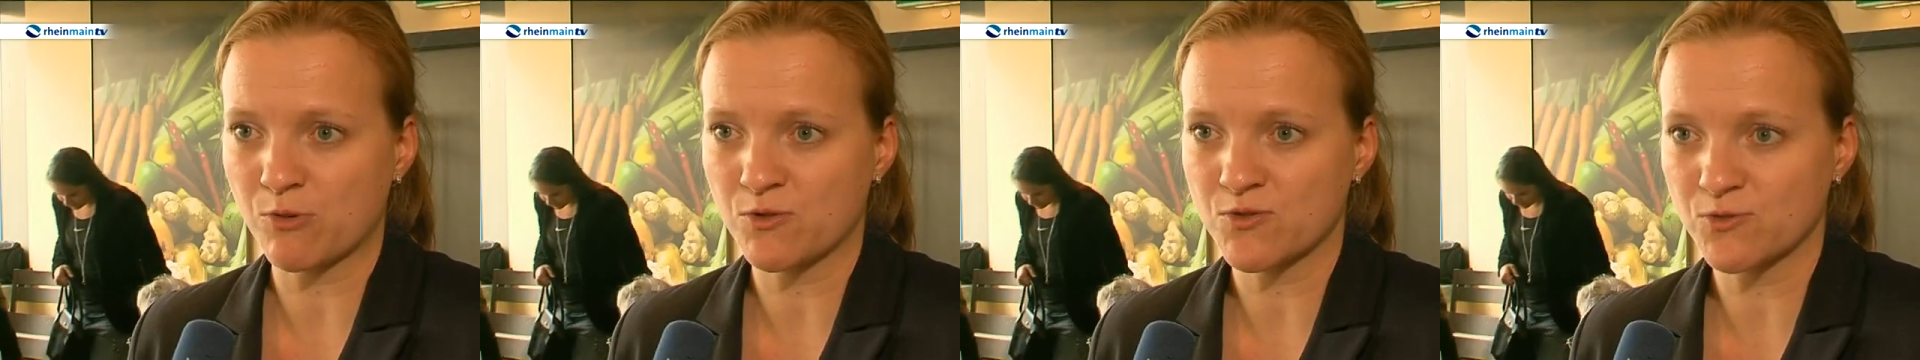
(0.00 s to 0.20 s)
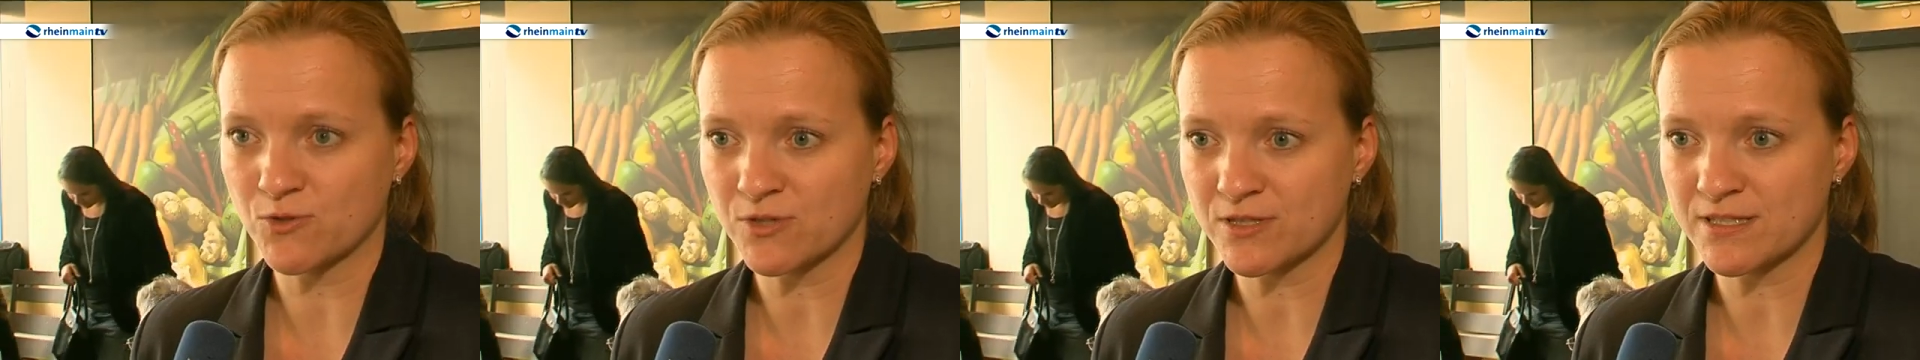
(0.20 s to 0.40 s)

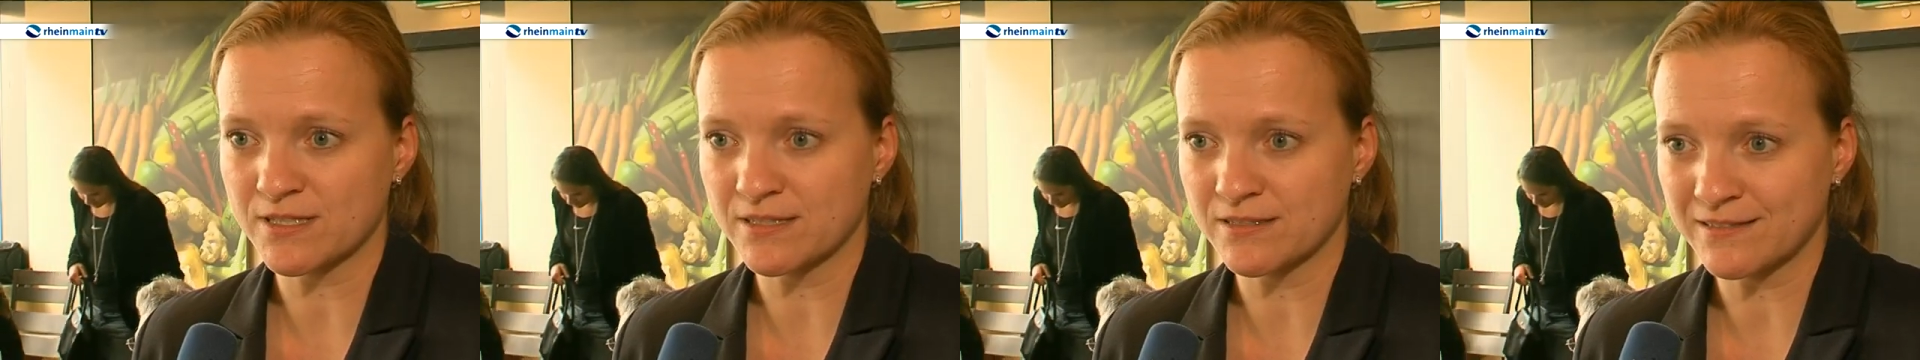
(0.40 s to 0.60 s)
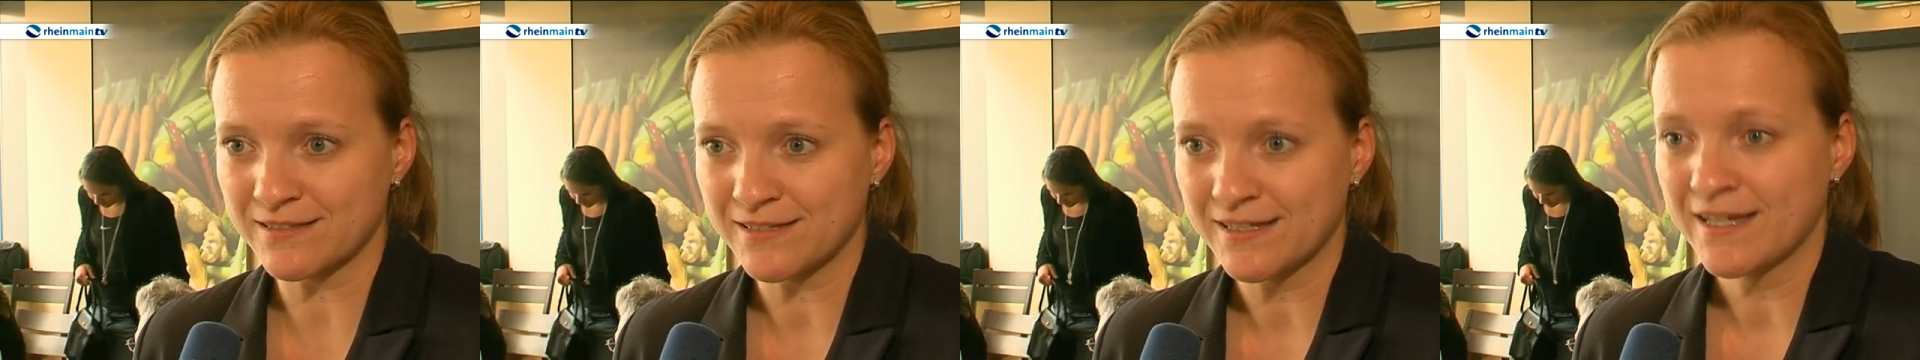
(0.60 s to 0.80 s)

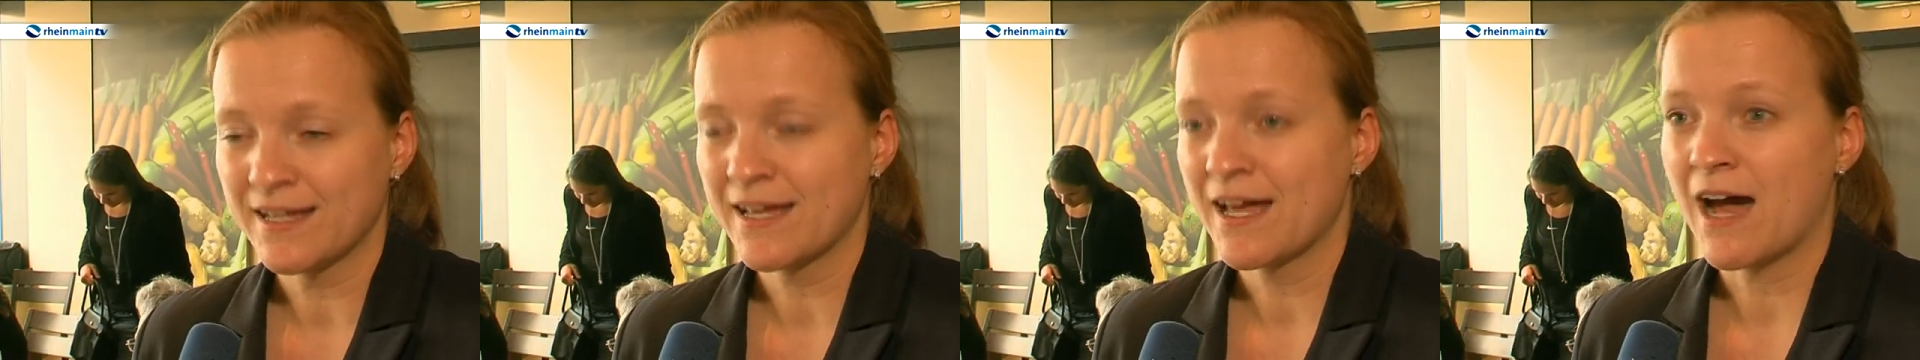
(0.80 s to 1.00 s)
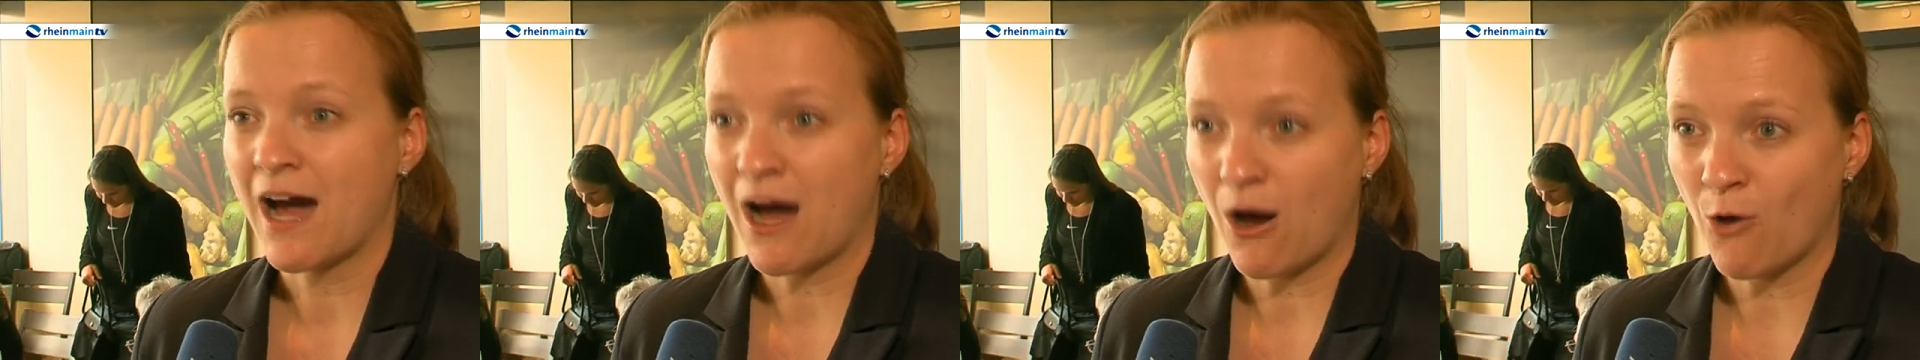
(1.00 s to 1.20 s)
Produkten
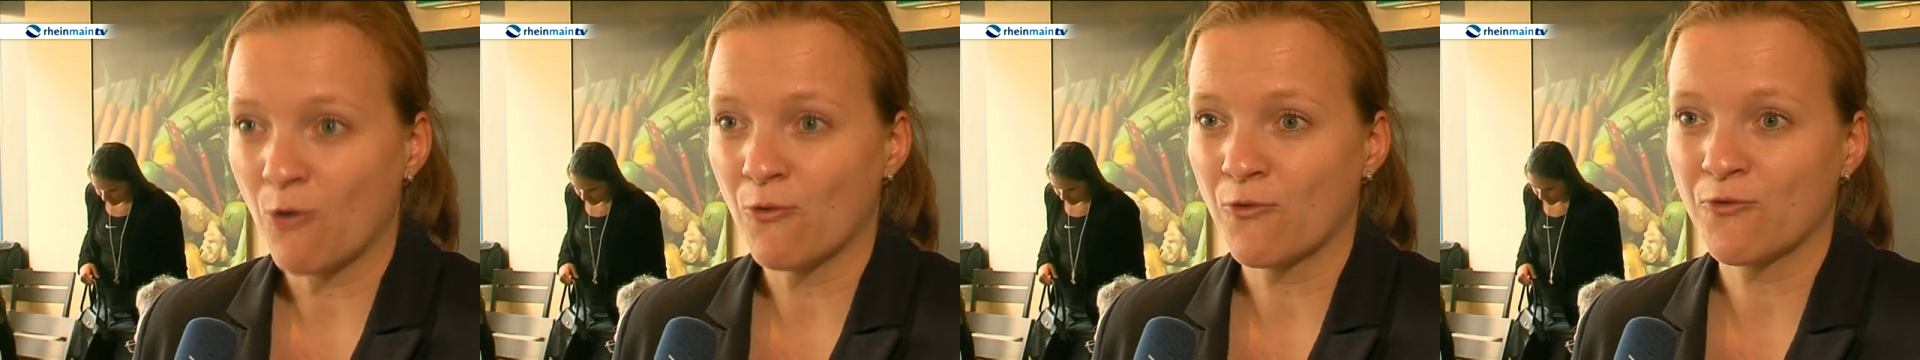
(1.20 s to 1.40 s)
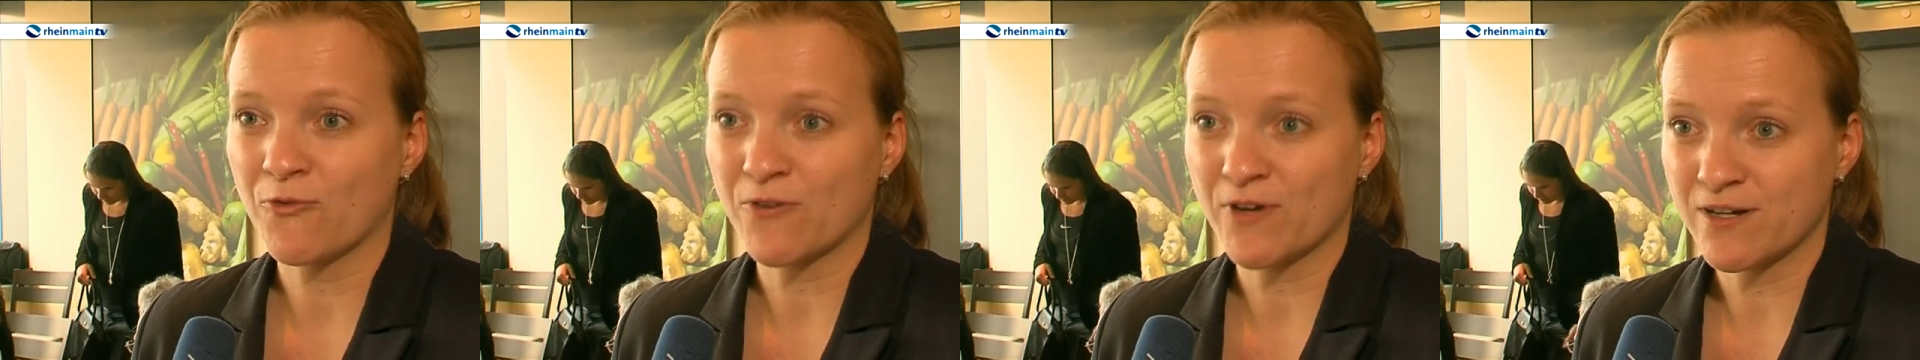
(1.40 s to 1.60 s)

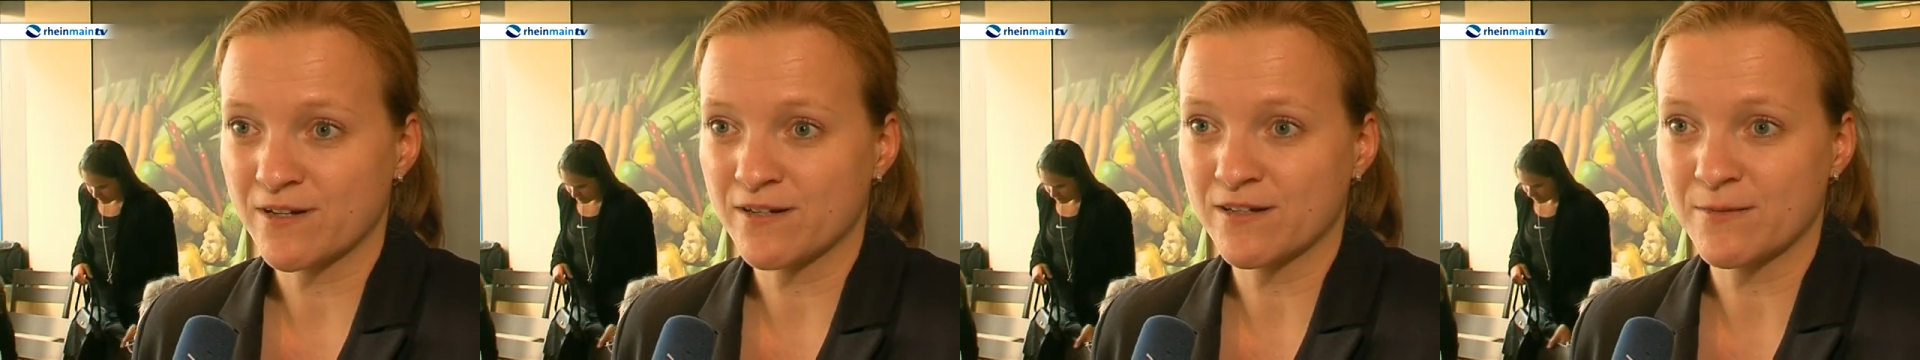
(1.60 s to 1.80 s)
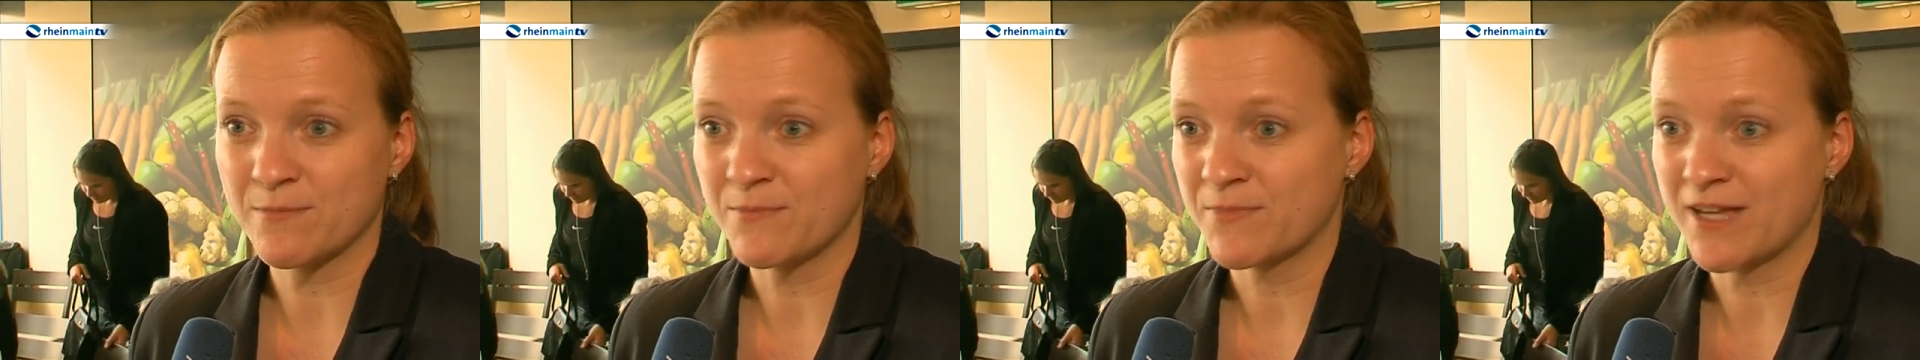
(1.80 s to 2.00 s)
auf
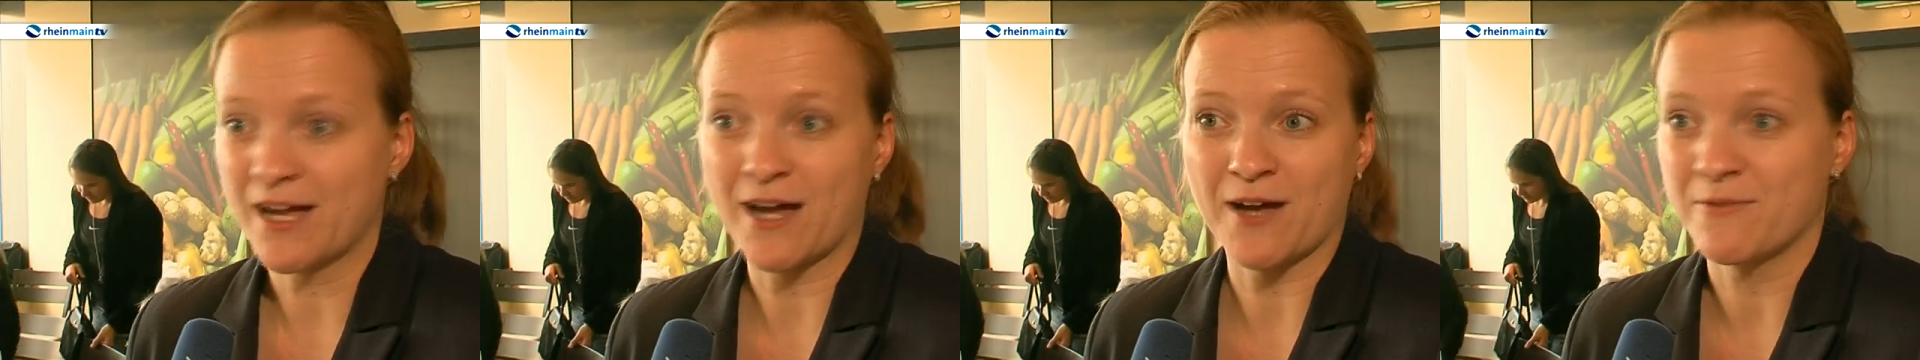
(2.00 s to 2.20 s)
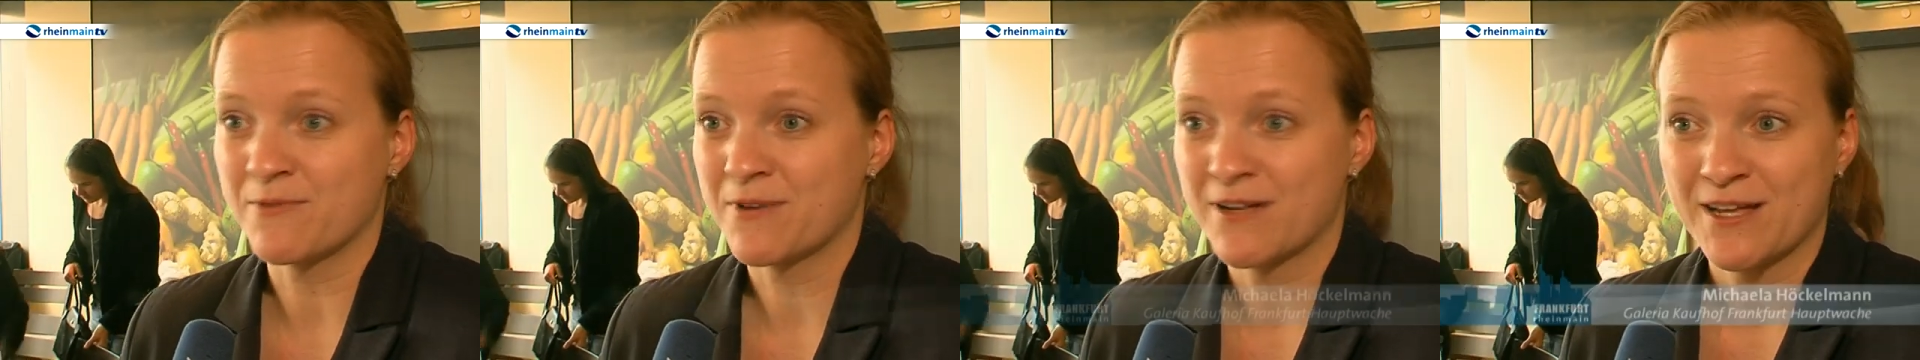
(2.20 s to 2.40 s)
ähm,
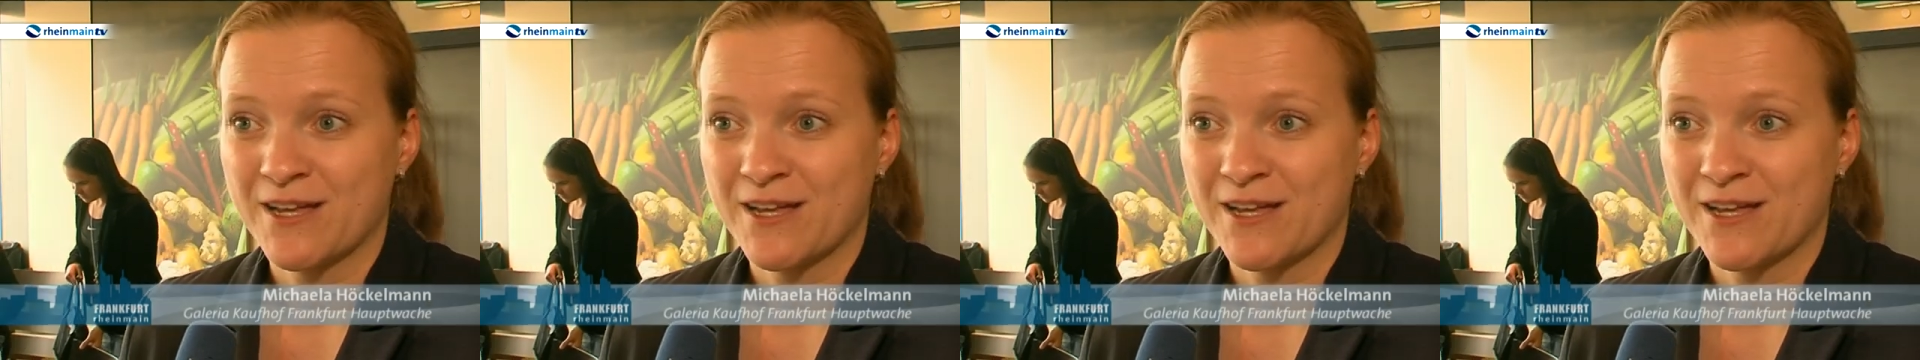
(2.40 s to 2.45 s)
ja,